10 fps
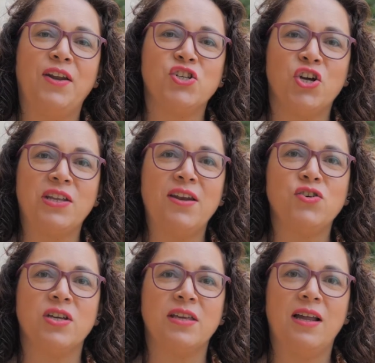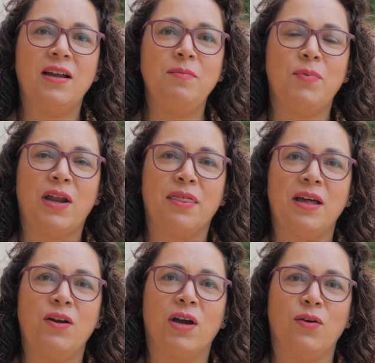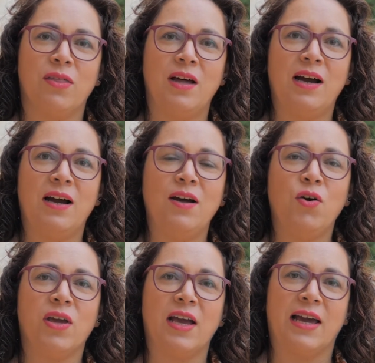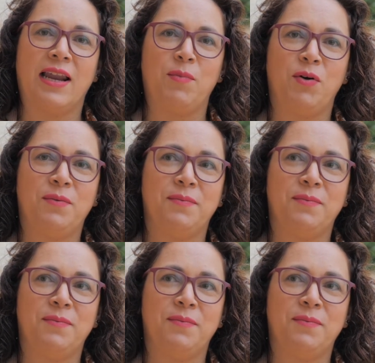a nosotras nos señalan por hacer lo que nos da la gana con quien queramos.